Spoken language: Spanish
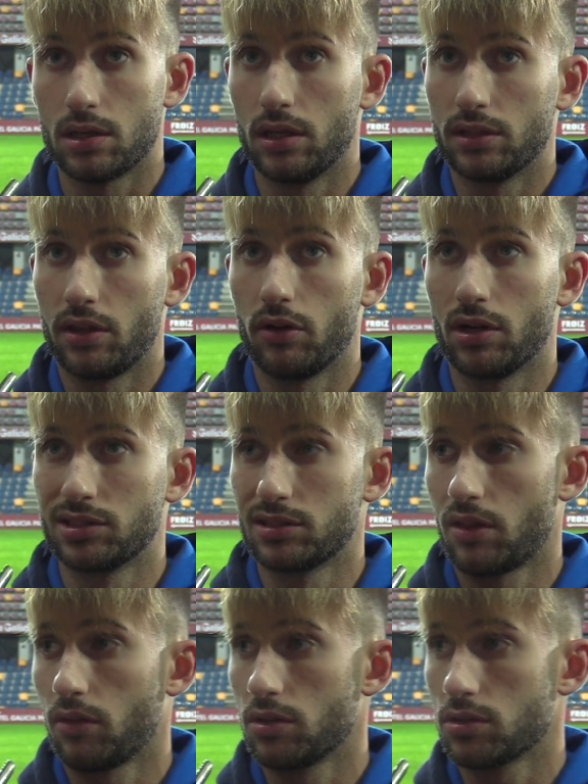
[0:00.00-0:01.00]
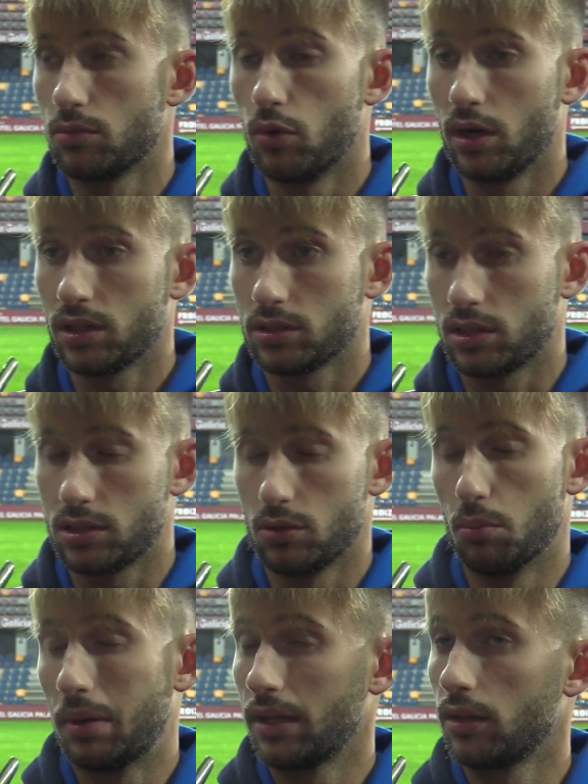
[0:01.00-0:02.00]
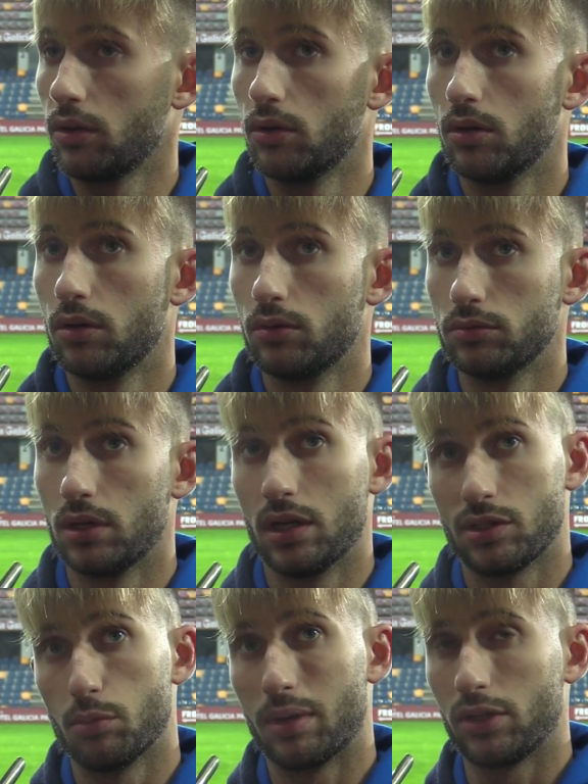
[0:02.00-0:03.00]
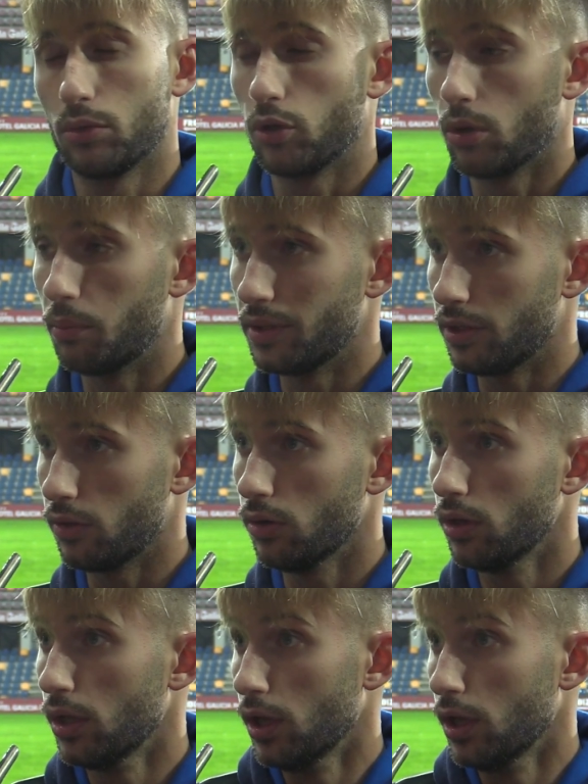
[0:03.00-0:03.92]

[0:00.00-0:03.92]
Eh, ya te digo, las sensaciones son buenas. Ha sido un partido ha sido un partido muy competido,